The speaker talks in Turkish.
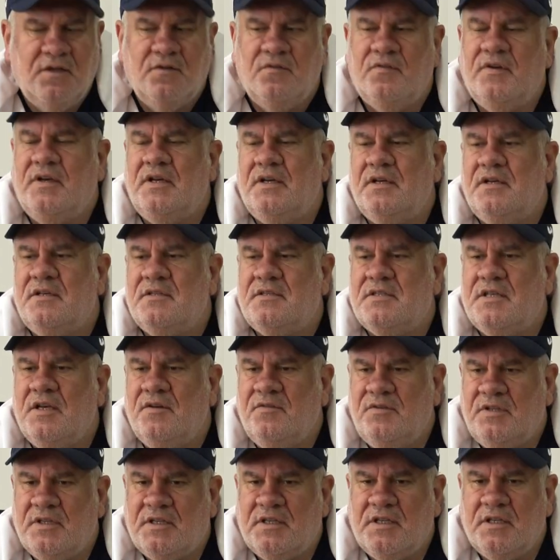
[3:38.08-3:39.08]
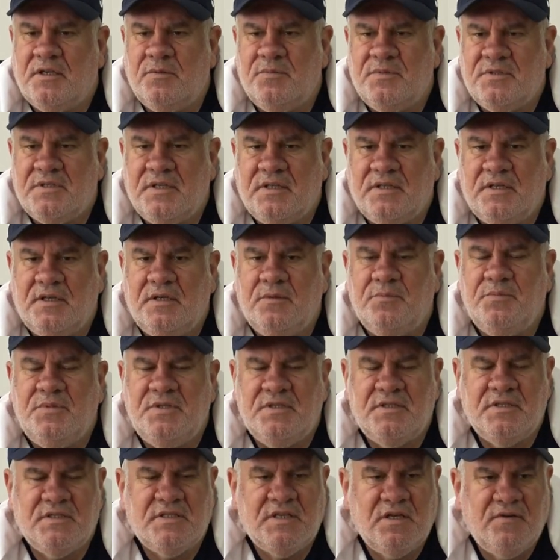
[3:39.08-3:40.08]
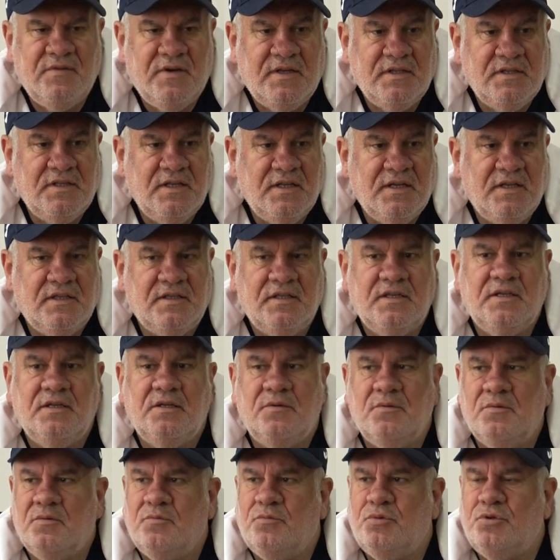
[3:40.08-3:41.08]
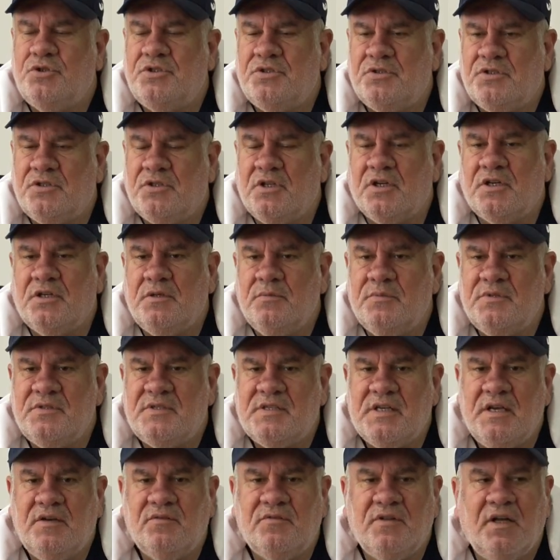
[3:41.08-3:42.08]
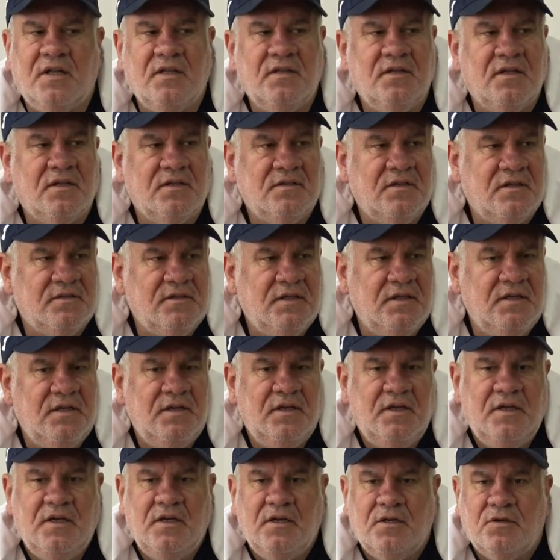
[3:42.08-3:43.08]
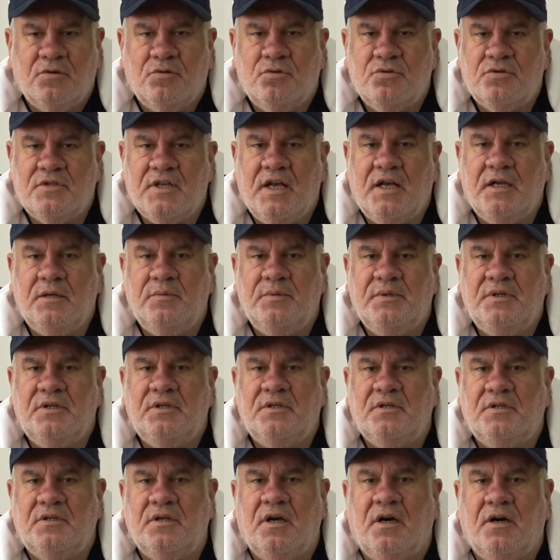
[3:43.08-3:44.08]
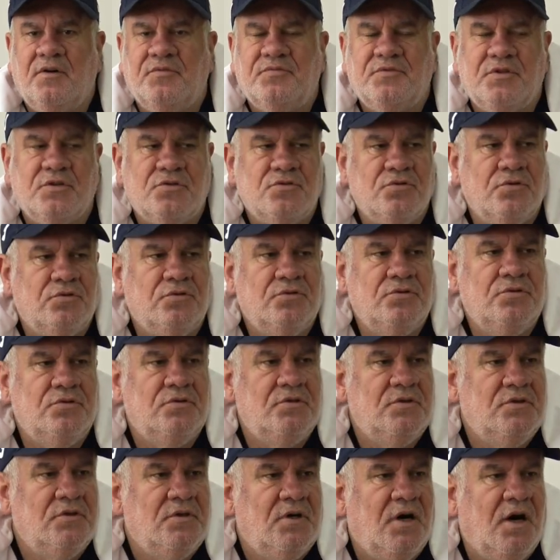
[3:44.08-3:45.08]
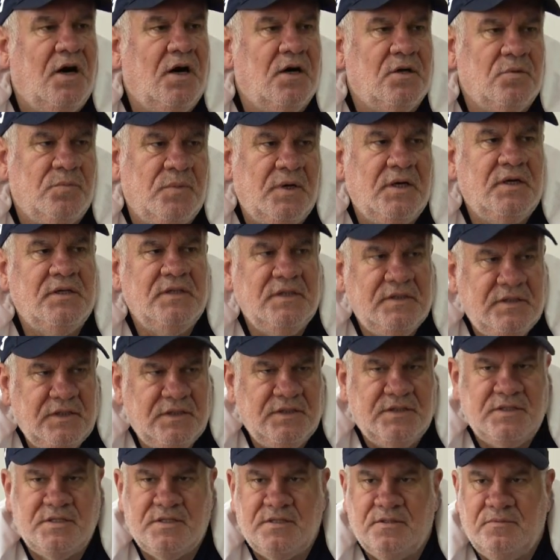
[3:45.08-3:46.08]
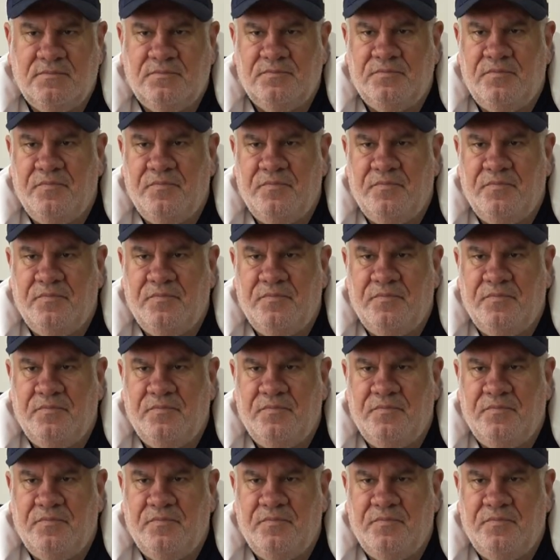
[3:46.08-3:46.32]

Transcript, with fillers: ve sevdiklerimize de, bizi sevenlere de, bu takımın sevdalarına da güzel bir hafta sonu armağan ederiz.